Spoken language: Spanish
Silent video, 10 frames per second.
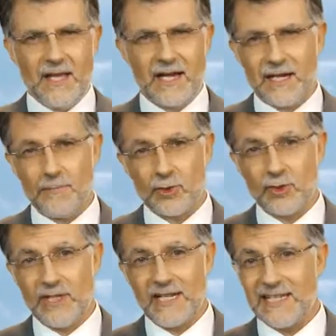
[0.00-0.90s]
El
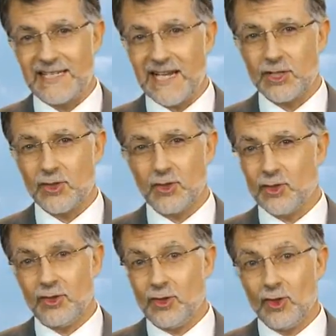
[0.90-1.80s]
reposo y el descanso
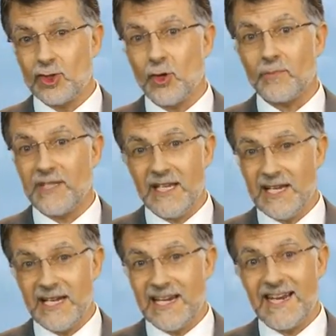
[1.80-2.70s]
no se
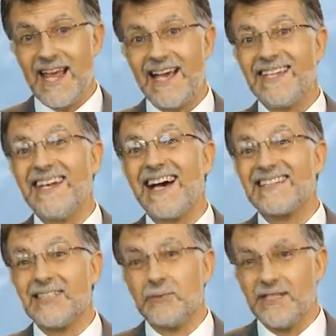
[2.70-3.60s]
obtienen en la
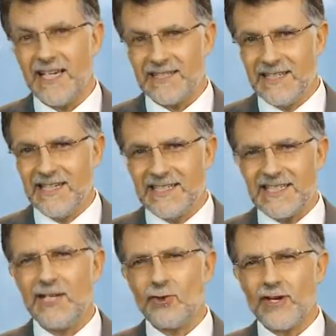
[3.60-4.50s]
inactividad,
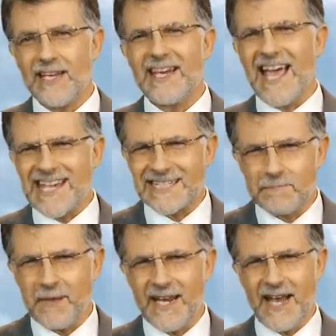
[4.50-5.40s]
sino en la
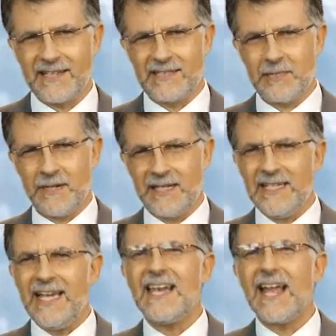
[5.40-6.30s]
espera activa,
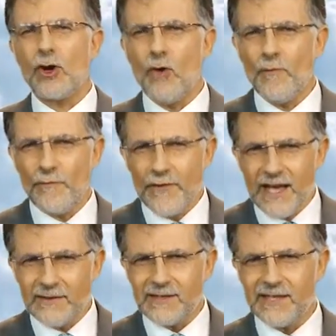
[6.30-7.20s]
en la
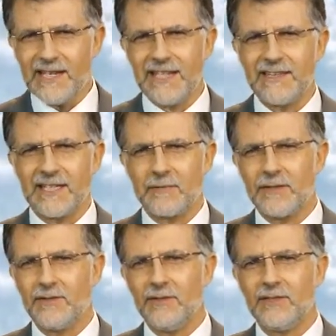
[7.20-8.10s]
confianza de la
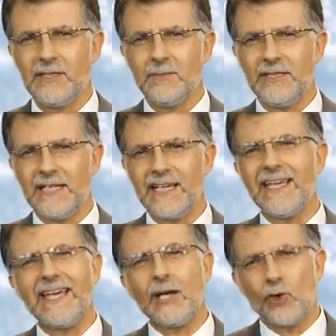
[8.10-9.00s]
intervención divina
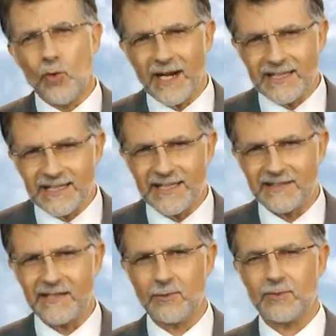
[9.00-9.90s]
en cualquier
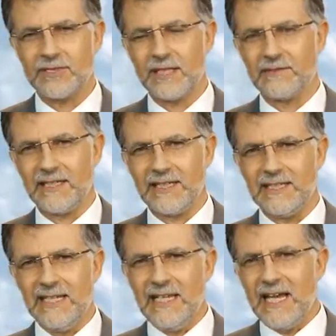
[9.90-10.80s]
circunstancia,
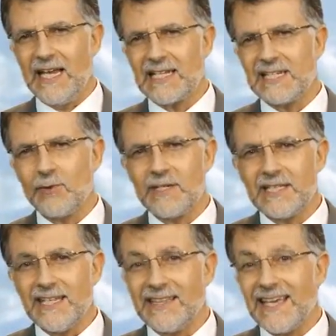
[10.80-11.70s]
en la
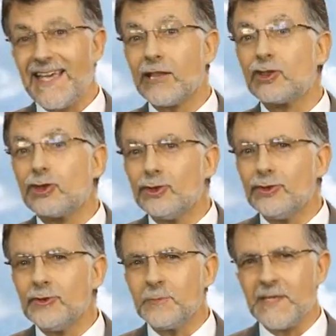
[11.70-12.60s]
seguridad de que
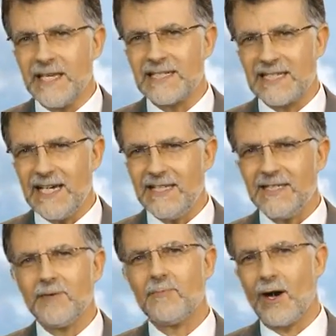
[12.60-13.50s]
todo
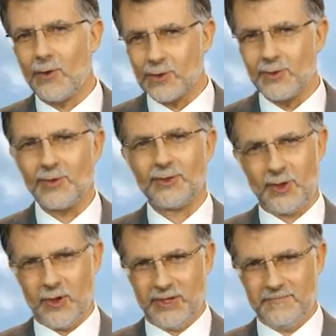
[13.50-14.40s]
está bajo su control.